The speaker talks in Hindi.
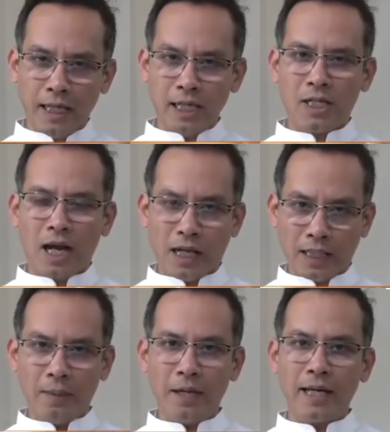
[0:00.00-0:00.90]
देश
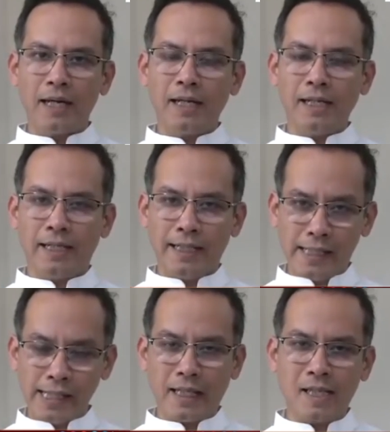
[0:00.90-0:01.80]
आगे बढ़ेगा
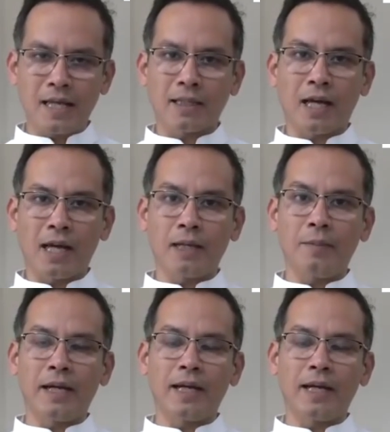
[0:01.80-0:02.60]
इंडिया के साथ आगे